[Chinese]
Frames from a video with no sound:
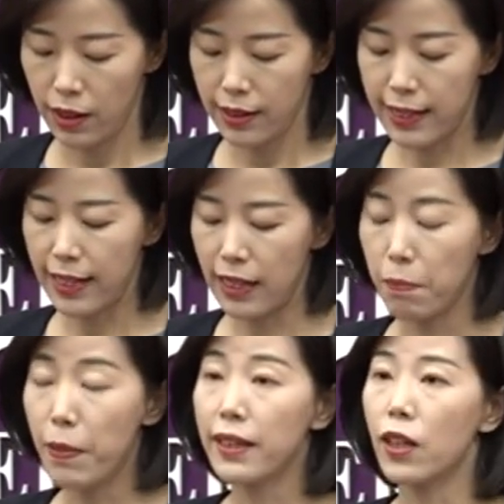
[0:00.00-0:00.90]
在
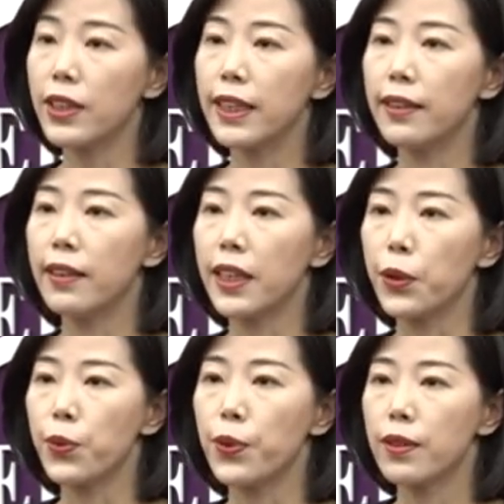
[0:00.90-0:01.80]
半导体等
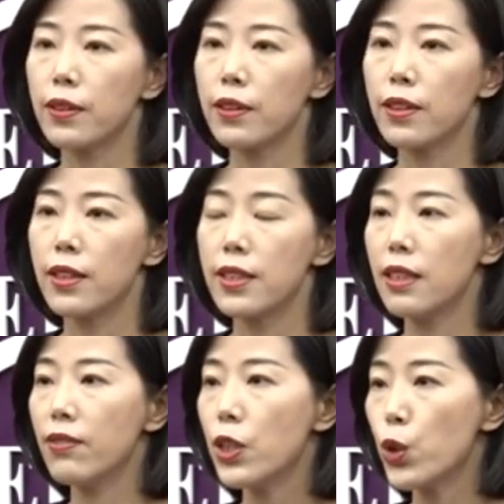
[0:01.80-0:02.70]
领域
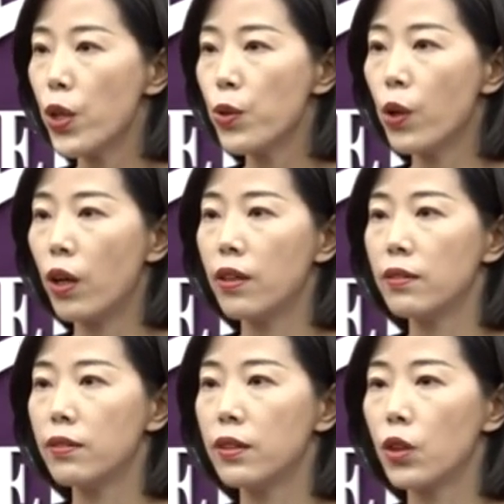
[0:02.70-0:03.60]
人为削弱
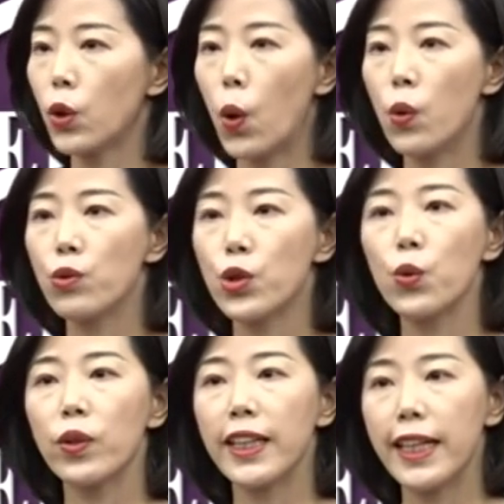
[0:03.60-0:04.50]
同中
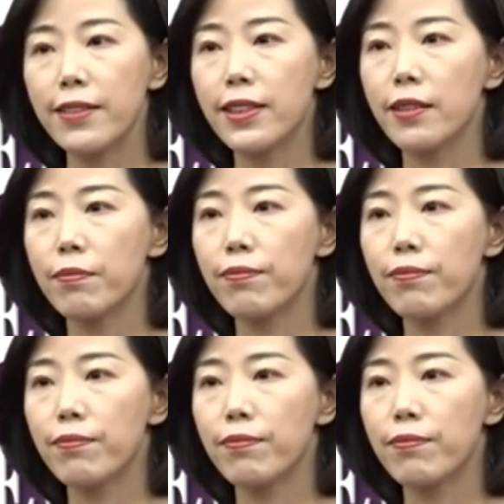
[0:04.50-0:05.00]
国的联系，